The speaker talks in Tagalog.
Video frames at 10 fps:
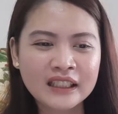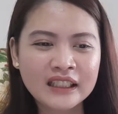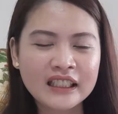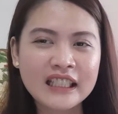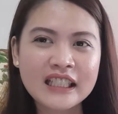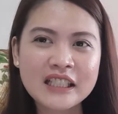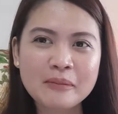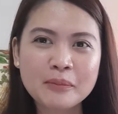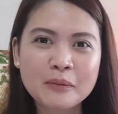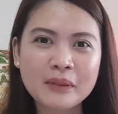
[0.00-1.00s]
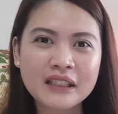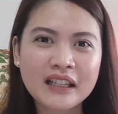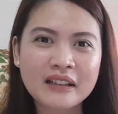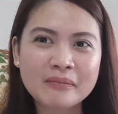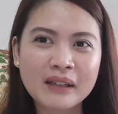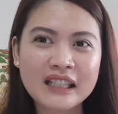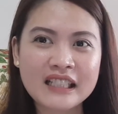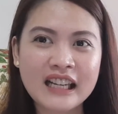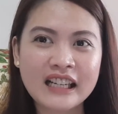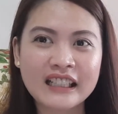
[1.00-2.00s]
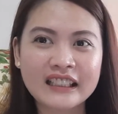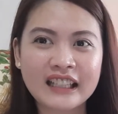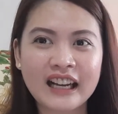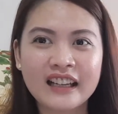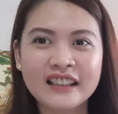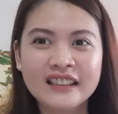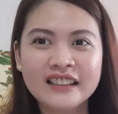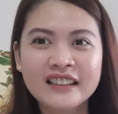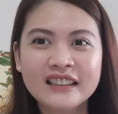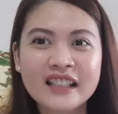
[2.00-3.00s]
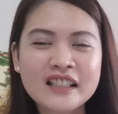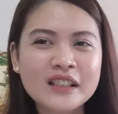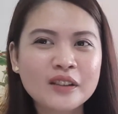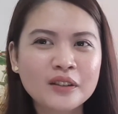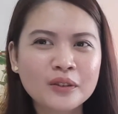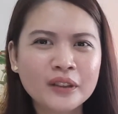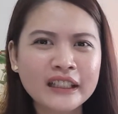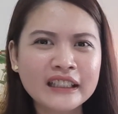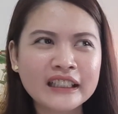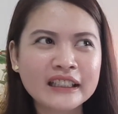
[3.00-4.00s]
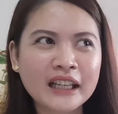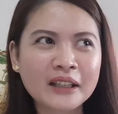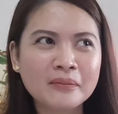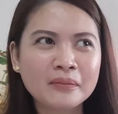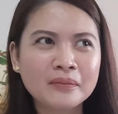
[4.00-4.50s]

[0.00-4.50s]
iniisip mo ba na makasalanan ka? Tapos during that time,